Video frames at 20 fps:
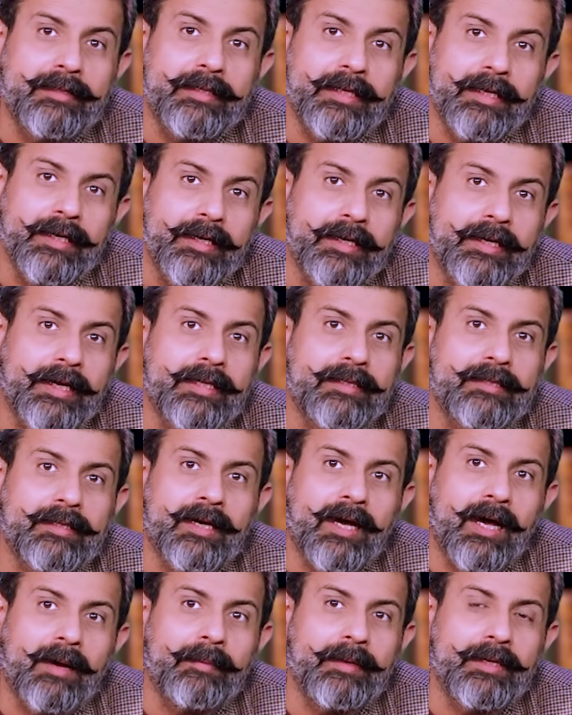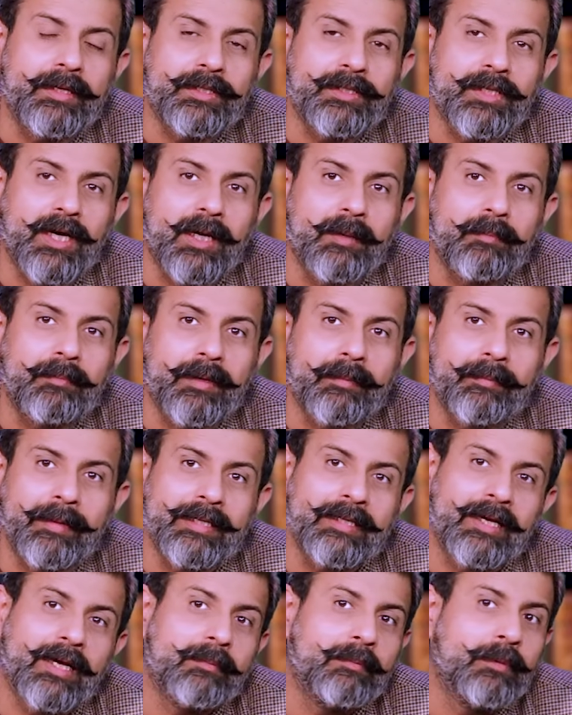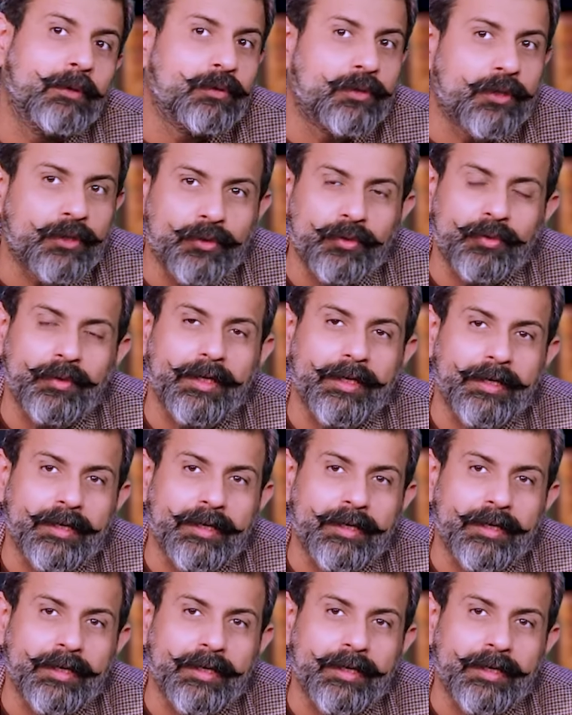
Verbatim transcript: तीर के इंतबी निशान पर मैदान में उतर चुकी